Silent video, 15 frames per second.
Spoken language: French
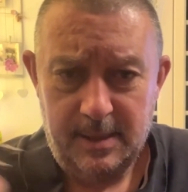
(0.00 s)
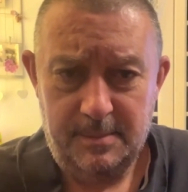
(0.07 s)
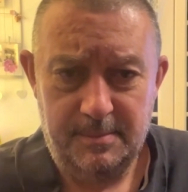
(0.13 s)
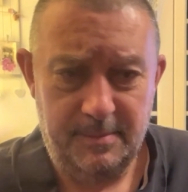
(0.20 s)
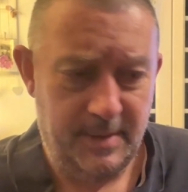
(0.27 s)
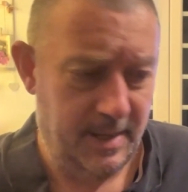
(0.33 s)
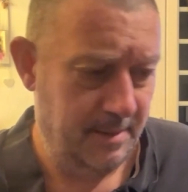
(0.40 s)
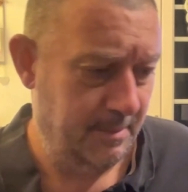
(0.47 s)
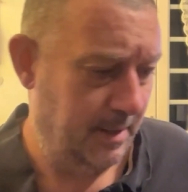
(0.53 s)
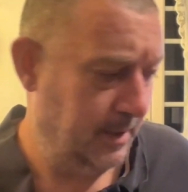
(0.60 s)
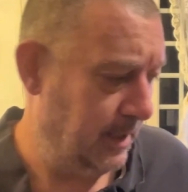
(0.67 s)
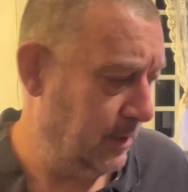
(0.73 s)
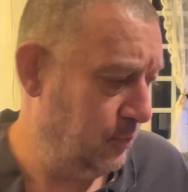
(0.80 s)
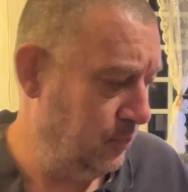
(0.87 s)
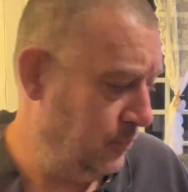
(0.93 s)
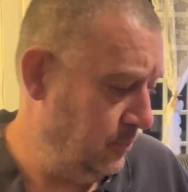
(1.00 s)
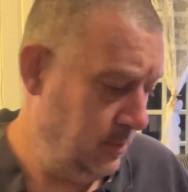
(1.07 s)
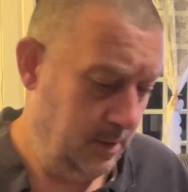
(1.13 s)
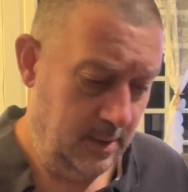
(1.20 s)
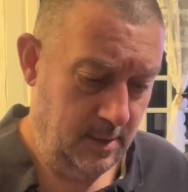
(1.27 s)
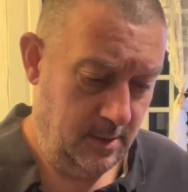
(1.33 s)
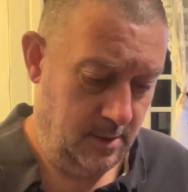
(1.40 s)
Mais malgré tout,
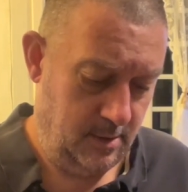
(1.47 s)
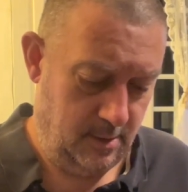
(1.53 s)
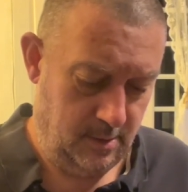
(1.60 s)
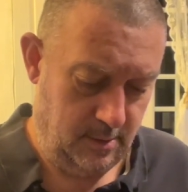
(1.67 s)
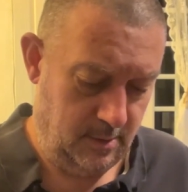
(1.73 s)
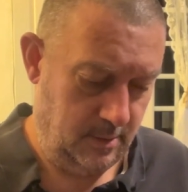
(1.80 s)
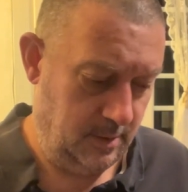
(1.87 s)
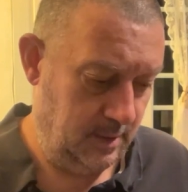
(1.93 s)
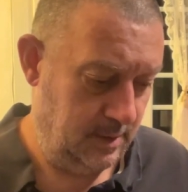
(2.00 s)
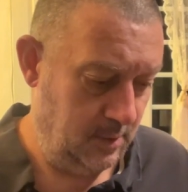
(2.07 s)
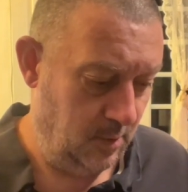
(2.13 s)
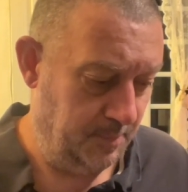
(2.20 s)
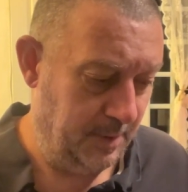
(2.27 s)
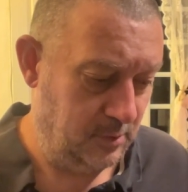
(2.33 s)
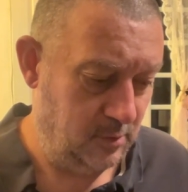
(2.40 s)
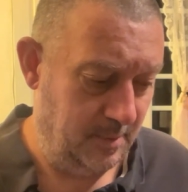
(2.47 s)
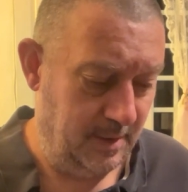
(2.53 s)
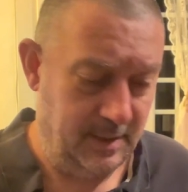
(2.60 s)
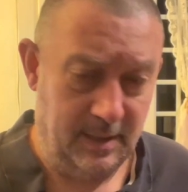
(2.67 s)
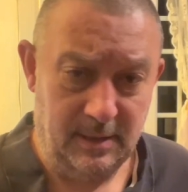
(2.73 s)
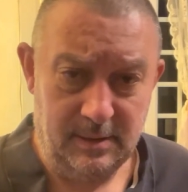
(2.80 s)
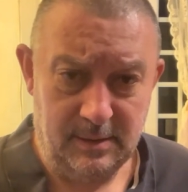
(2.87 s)
euh, si on passe au
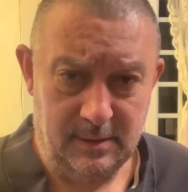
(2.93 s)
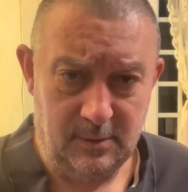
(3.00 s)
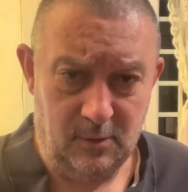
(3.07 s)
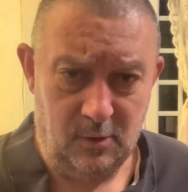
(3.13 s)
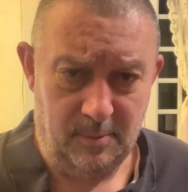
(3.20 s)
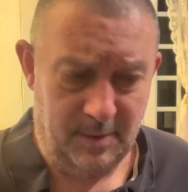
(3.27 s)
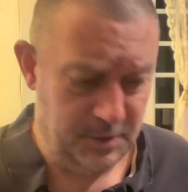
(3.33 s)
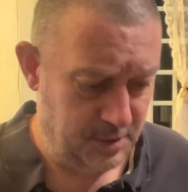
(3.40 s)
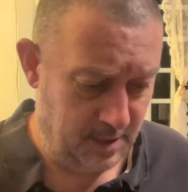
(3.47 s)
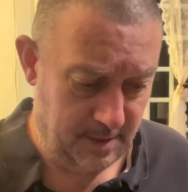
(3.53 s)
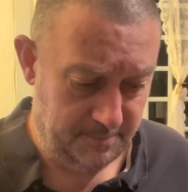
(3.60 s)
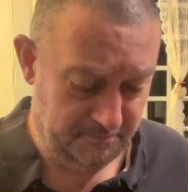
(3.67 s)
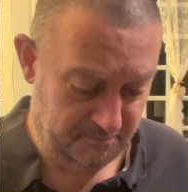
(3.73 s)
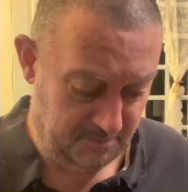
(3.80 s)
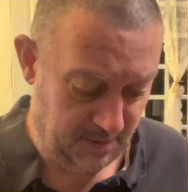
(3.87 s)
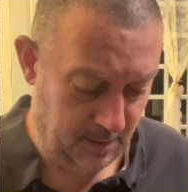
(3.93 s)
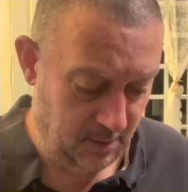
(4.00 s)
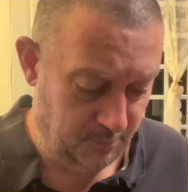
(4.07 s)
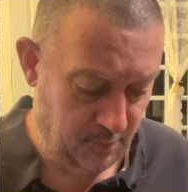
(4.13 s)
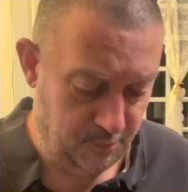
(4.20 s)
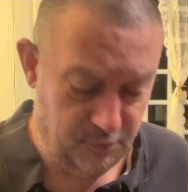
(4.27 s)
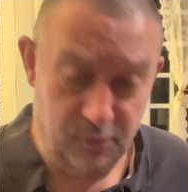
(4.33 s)
Matrix, le machin, il n'en
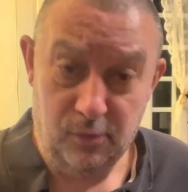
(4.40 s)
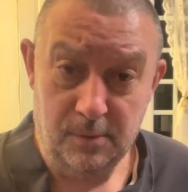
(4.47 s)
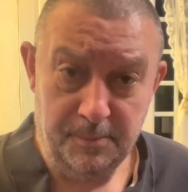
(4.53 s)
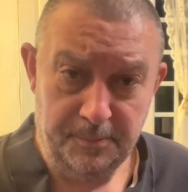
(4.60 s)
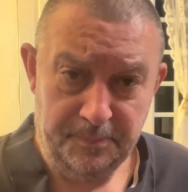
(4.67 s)
peut plus.